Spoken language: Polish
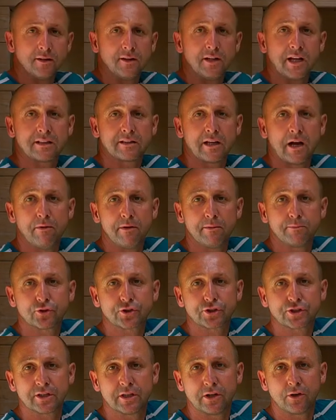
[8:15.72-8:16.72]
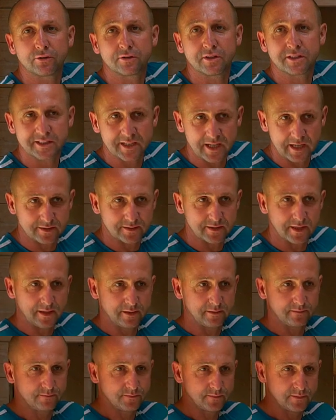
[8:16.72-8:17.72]
latałem 3 loty z gniazda.
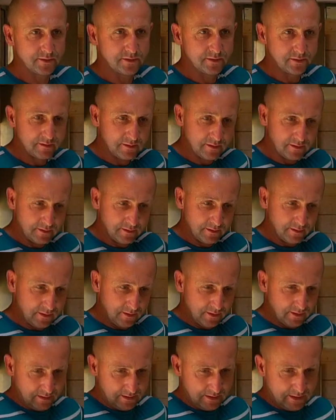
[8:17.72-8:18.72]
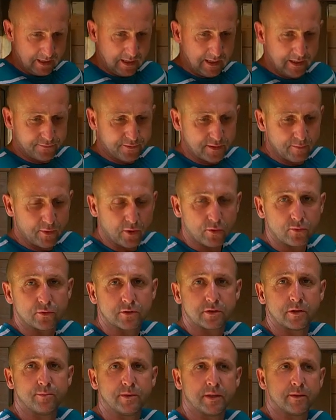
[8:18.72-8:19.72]
Ale w tym roku
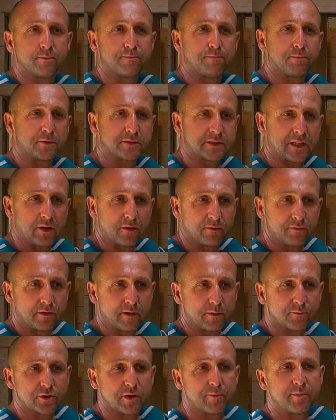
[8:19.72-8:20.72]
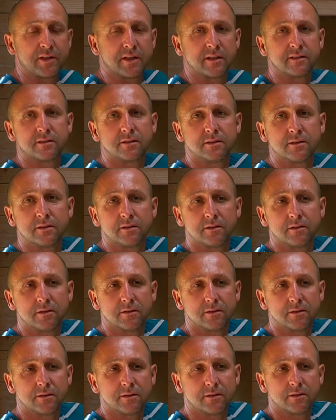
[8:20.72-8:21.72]
sobie postanowiłem, że będę
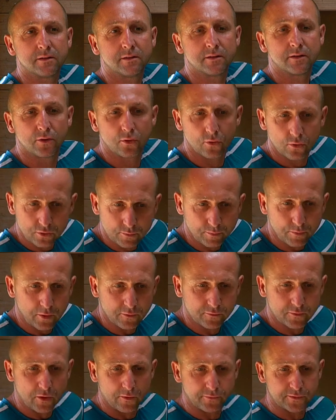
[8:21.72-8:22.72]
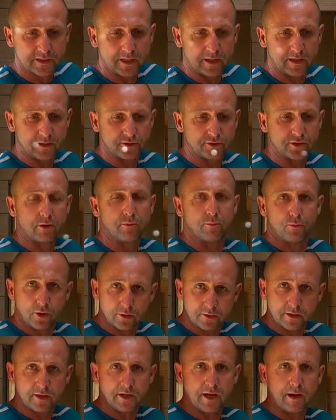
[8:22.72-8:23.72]
już od leciał.
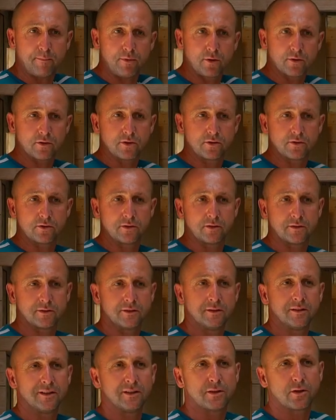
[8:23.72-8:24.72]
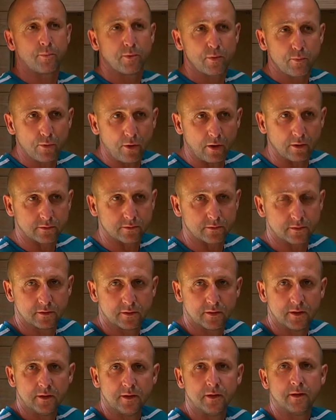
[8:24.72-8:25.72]
Młode na bok i, i to był błąd.
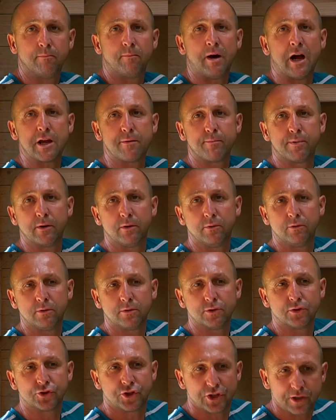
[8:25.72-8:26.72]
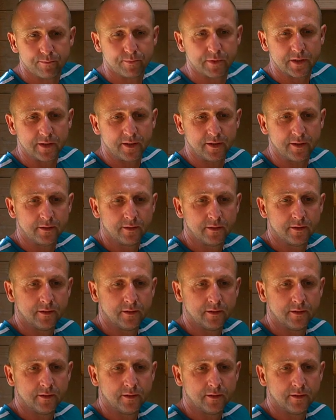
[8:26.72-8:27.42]
Maj był zimny,